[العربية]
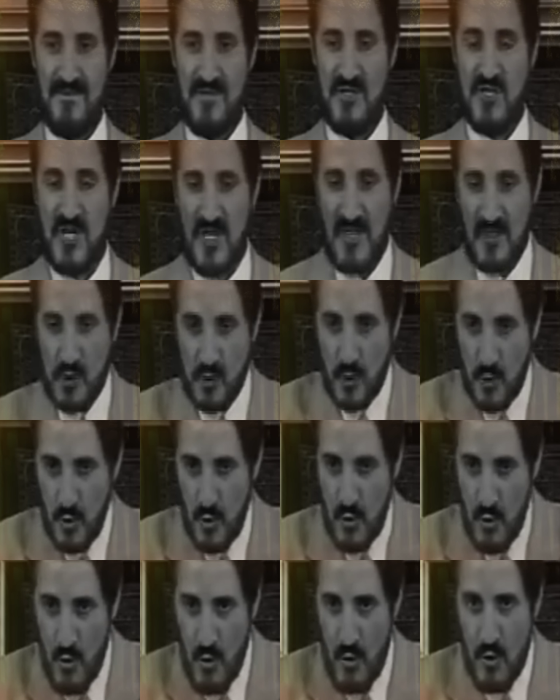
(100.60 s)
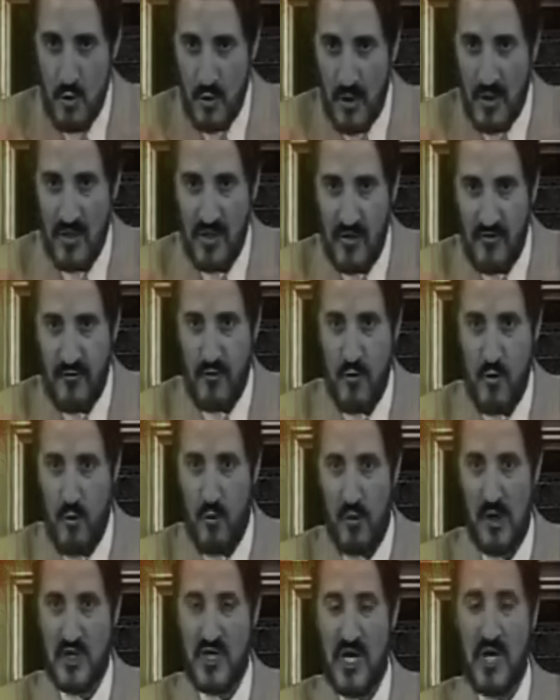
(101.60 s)
شيء يصقله
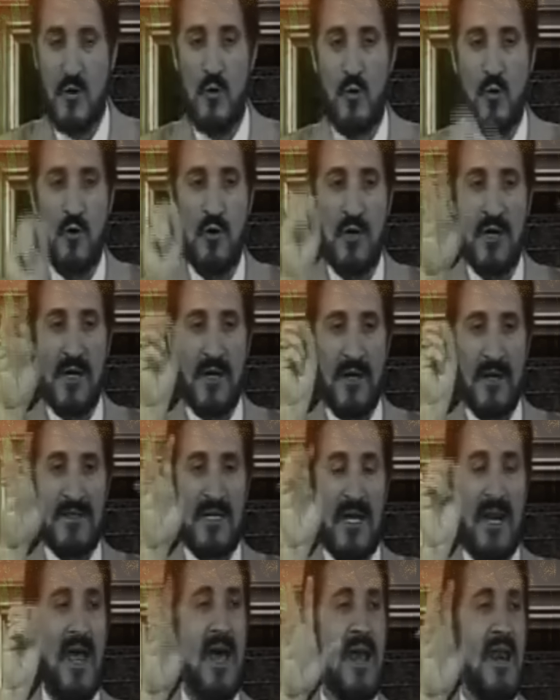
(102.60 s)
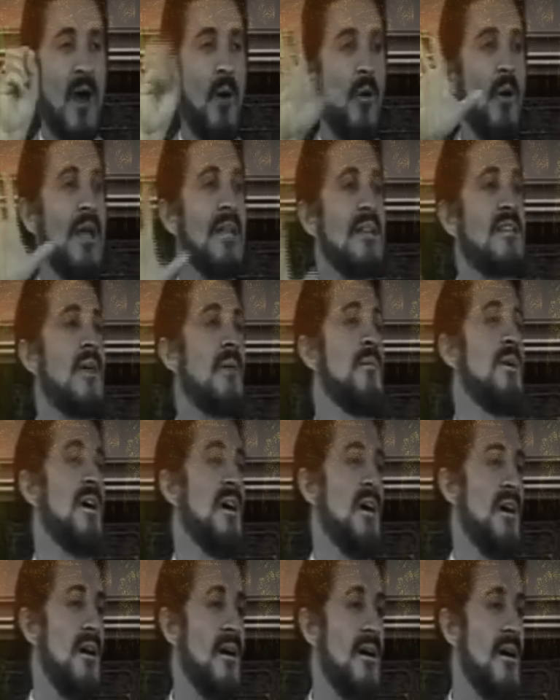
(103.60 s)
ينظفه يجعله يتلألأ
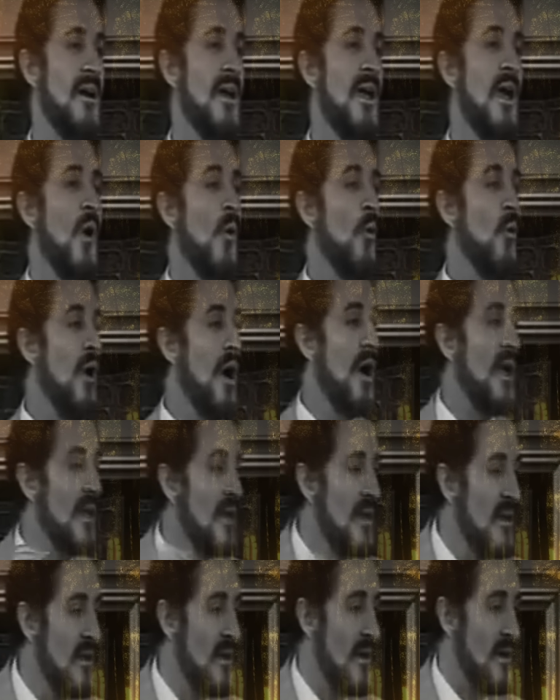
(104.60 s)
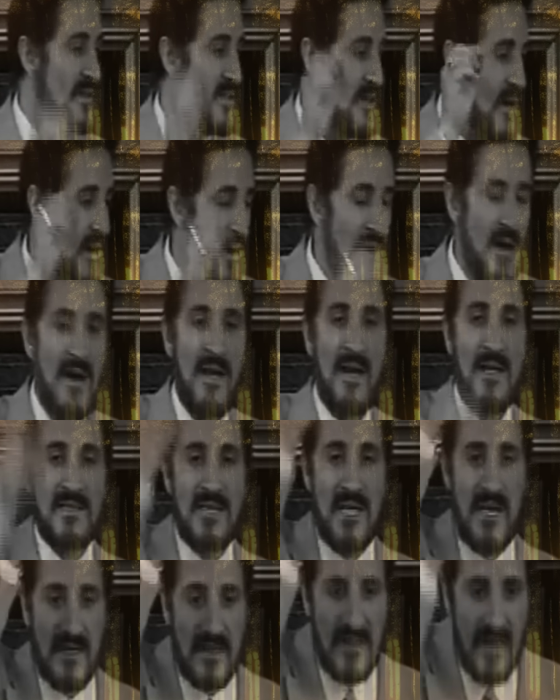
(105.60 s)
ويلتمع وإن
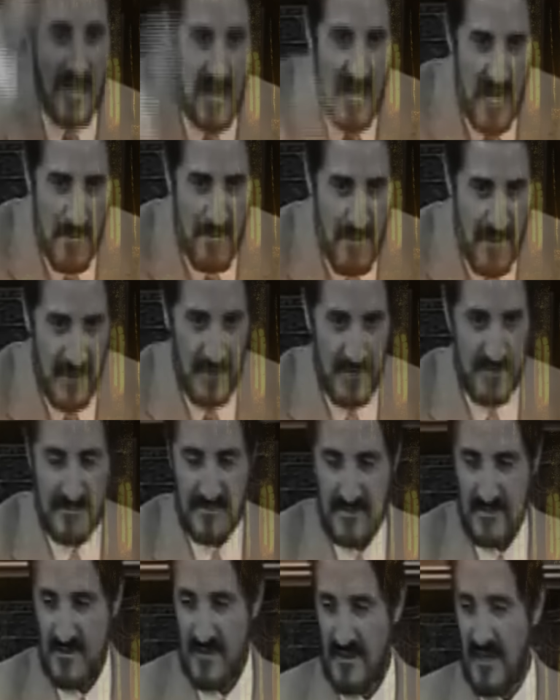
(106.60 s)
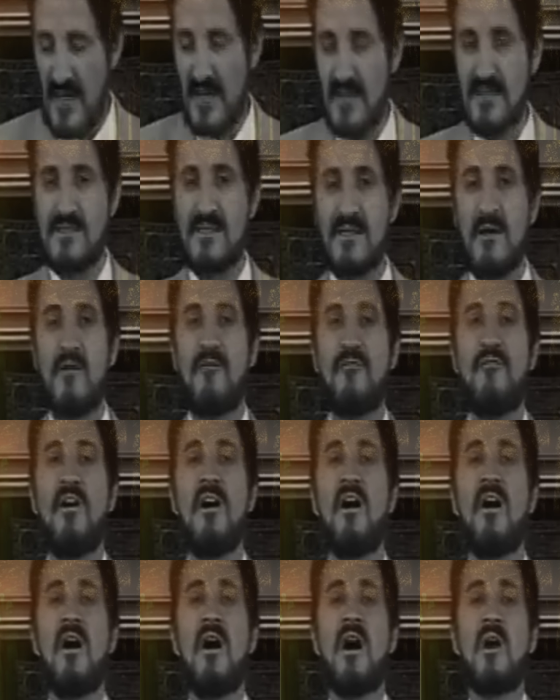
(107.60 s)
صقالة القلب
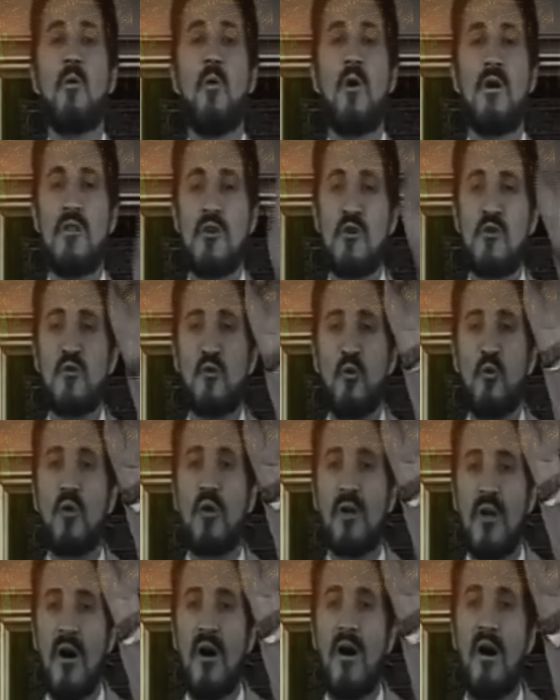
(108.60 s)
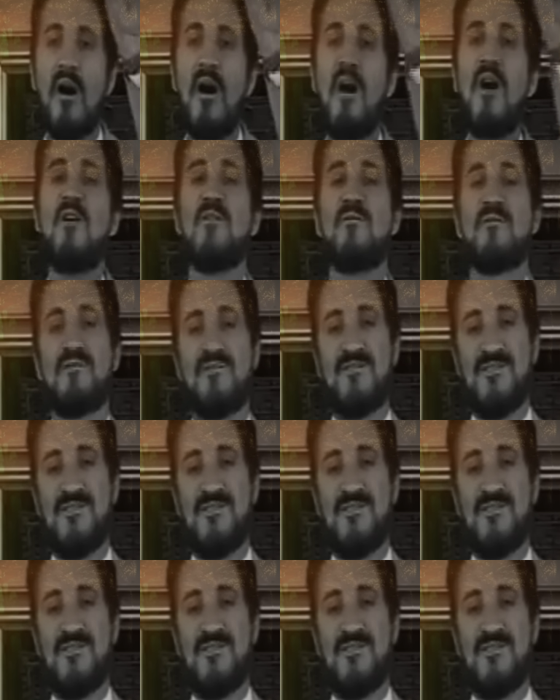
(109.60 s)
الاستغفار وذكر الله